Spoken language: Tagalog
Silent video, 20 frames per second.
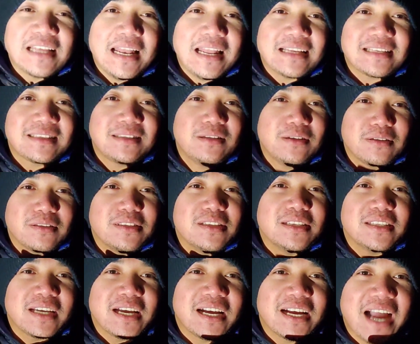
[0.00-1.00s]
sa alas dos
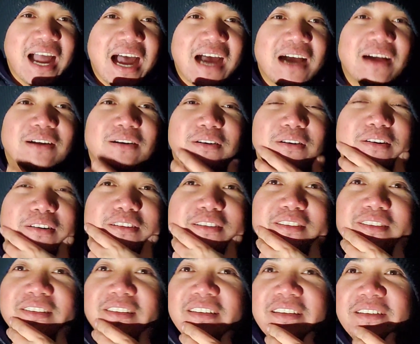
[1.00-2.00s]
din sa kagahon,
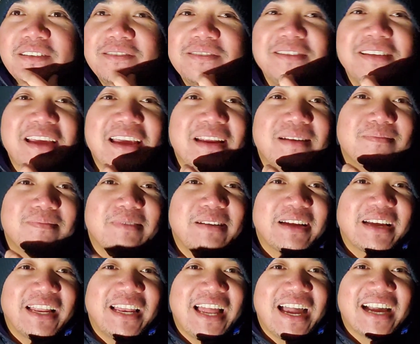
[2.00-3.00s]
kundi ito
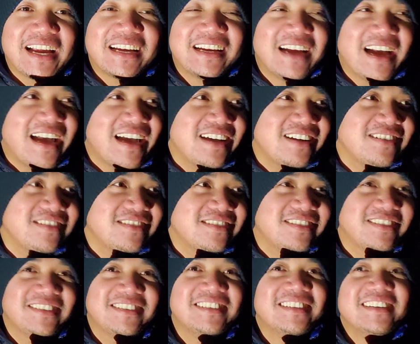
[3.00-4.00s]
pinagalagaw.
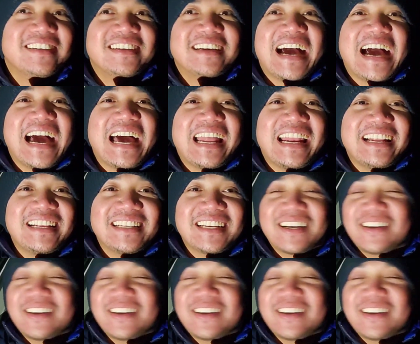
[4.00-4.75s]
Ari sa